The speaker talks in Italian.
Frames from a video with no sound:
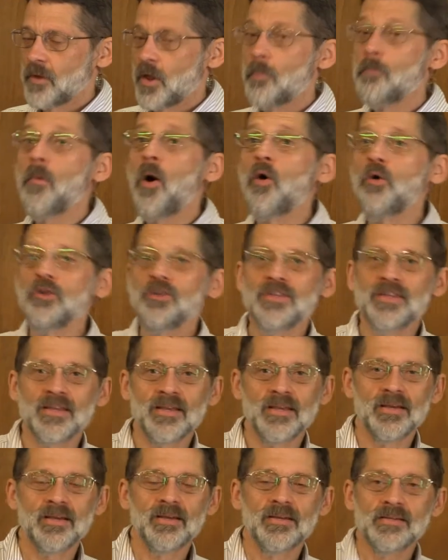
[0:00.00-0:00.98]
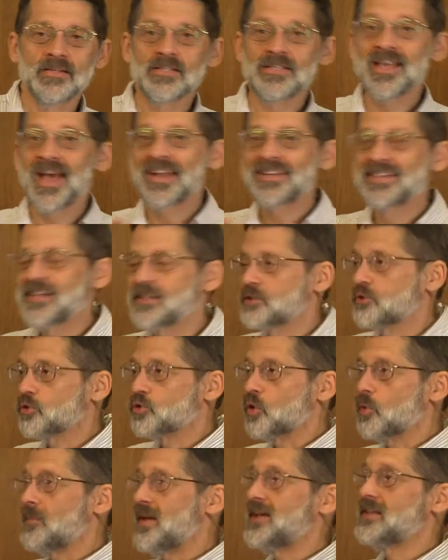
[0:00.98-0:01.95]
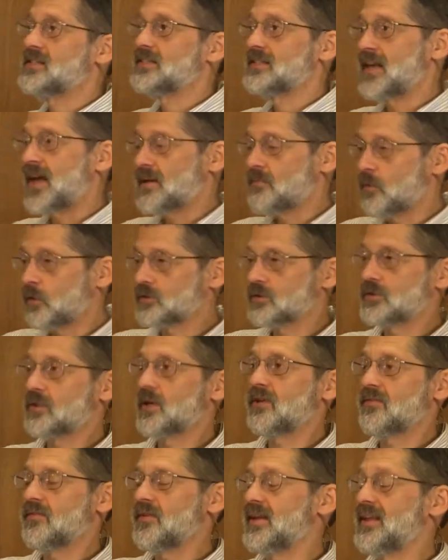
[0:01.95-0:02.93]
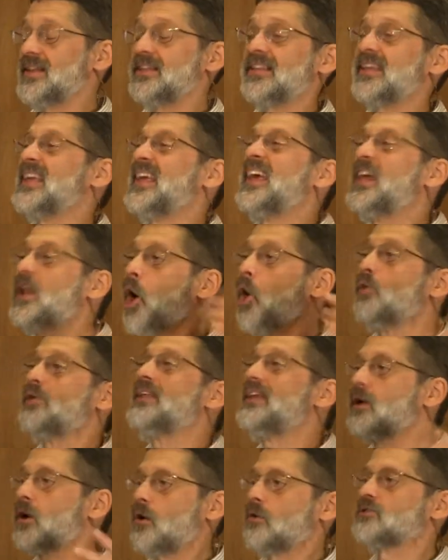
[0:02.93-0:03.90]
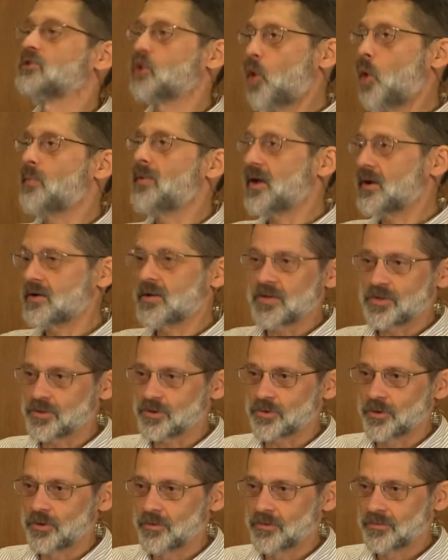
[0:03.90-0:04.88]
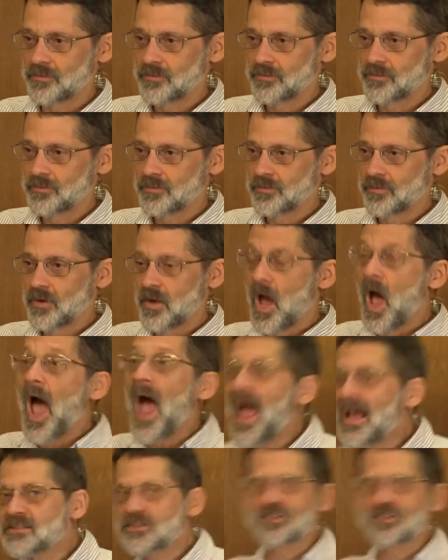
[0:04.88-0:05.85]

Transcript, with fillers: Mogli, siate sottomesse ai vostri mariti in ogni cosa come a Cristo. Eh